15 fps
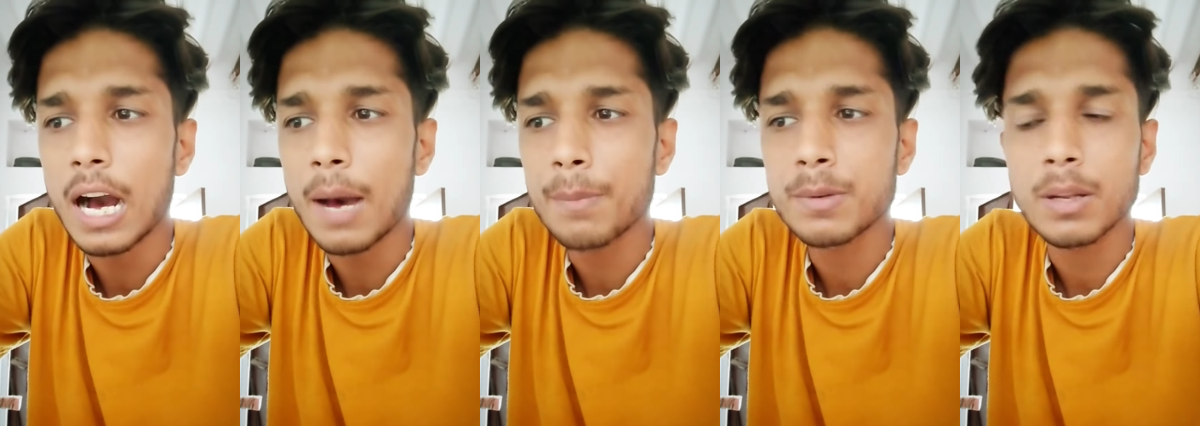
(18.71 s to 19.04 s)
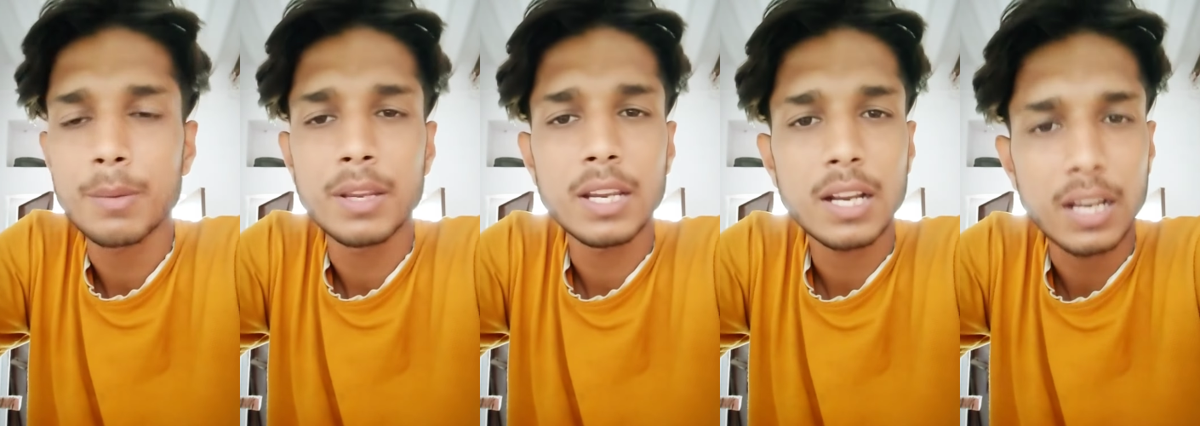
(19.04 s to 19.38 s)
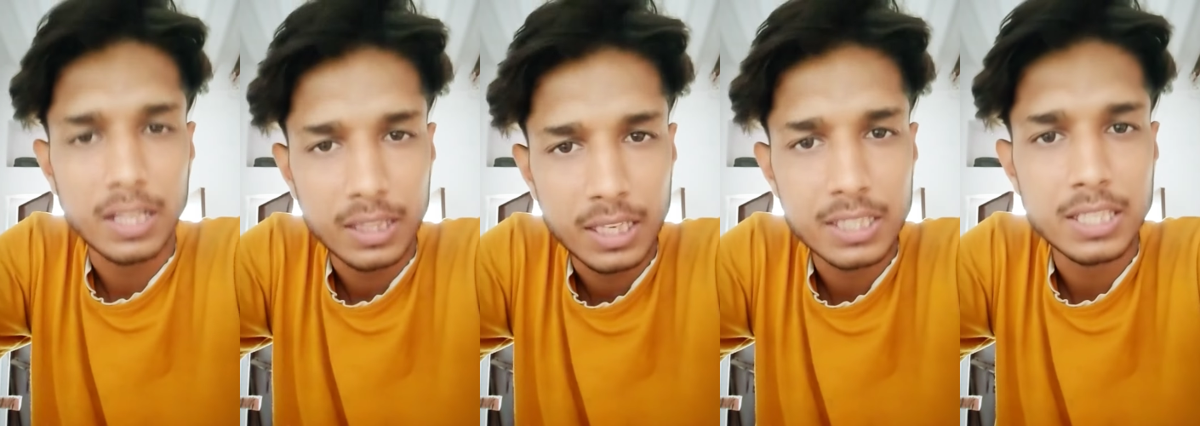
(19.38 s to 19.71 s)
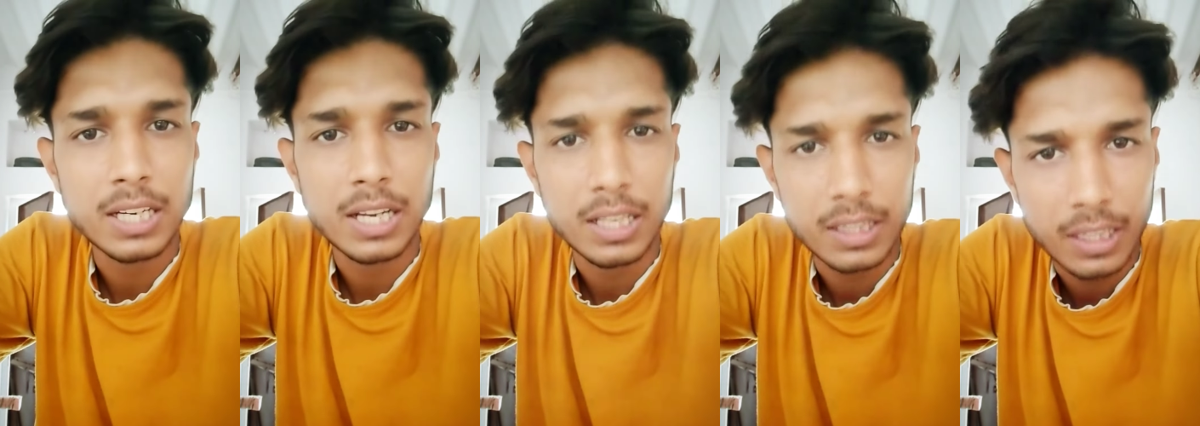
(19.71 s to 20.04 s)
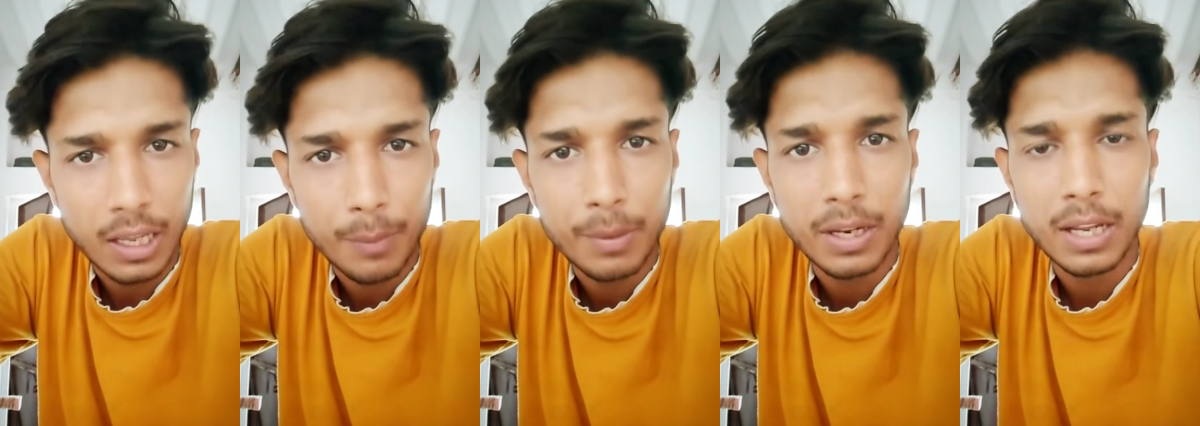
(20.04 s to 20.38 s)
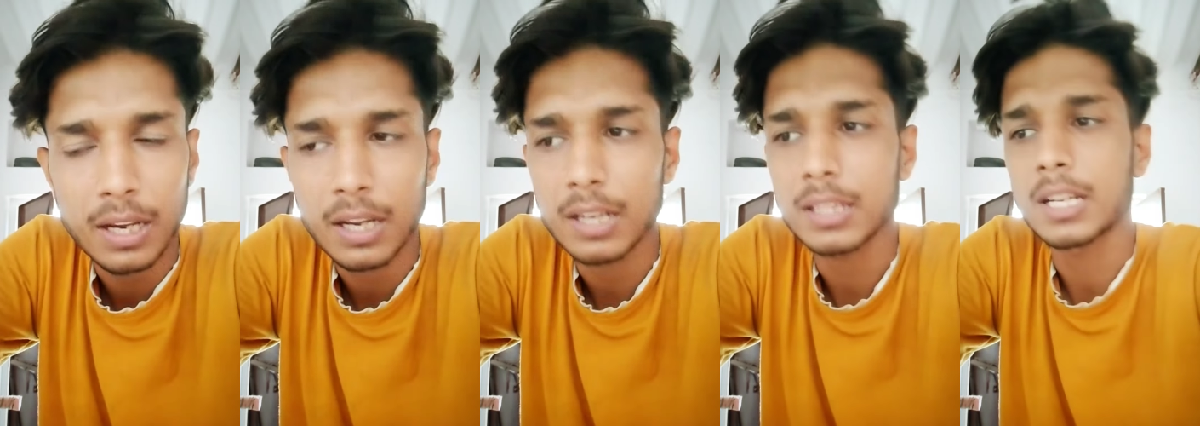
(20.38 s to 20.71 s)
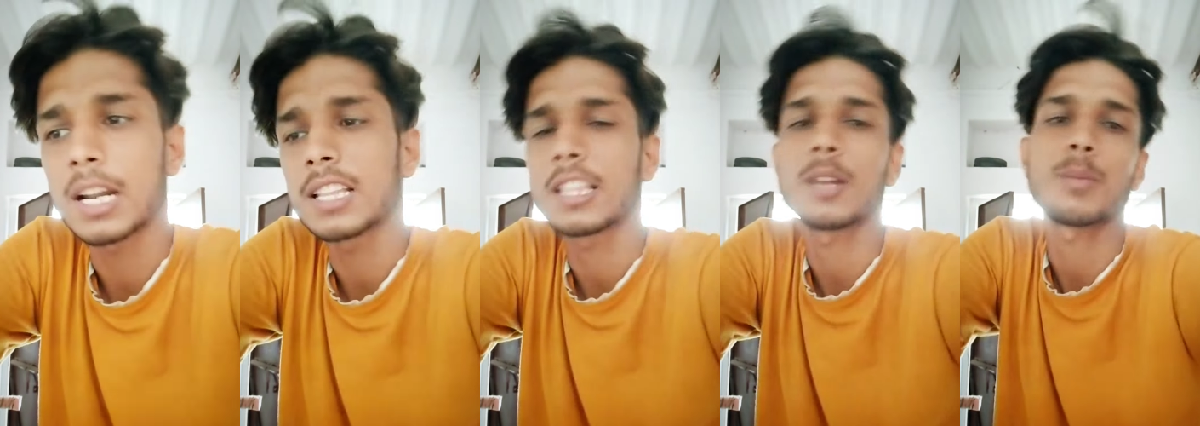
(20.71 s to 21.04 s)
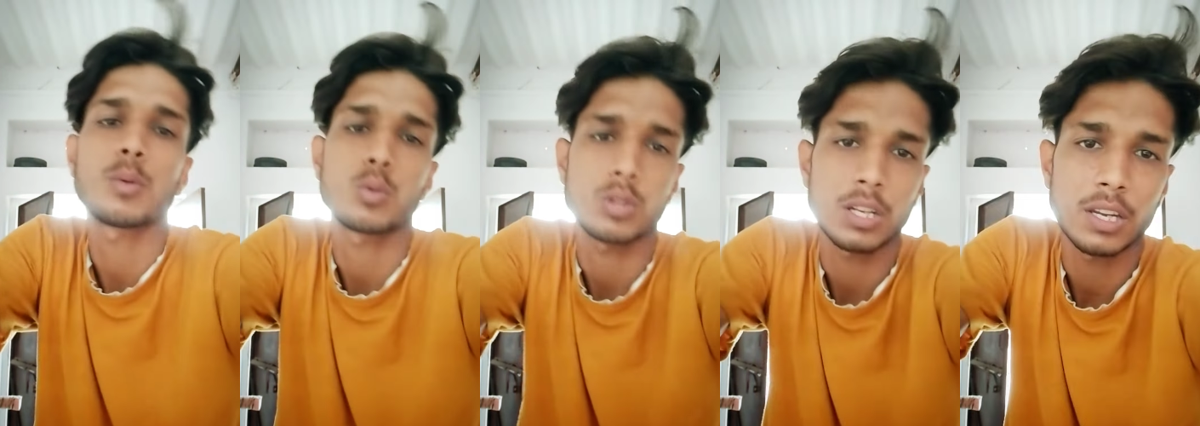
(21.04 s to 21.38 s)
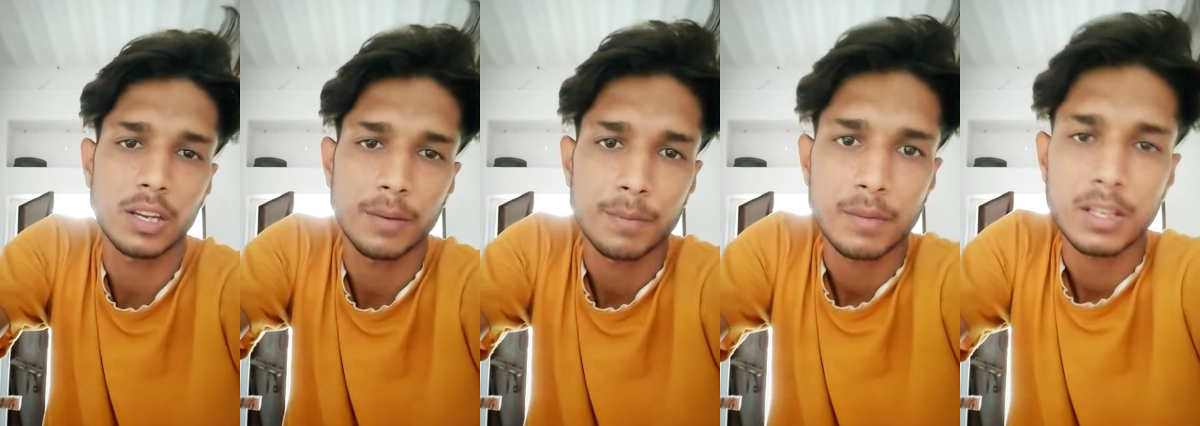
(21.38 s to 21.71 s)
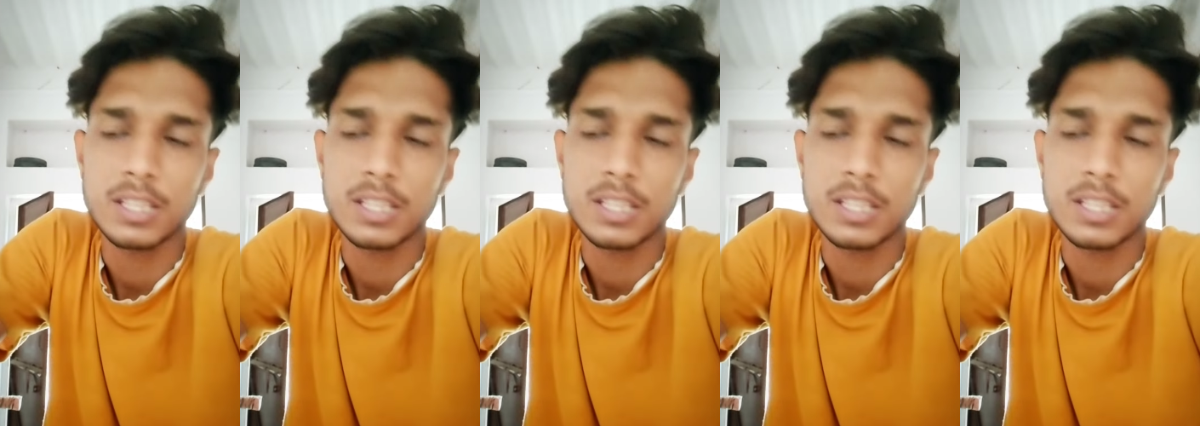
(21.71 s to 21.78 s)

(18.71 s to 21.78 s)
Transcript: आप सभी कंधे से कंधा मिलाकर धरातल पर उतरिए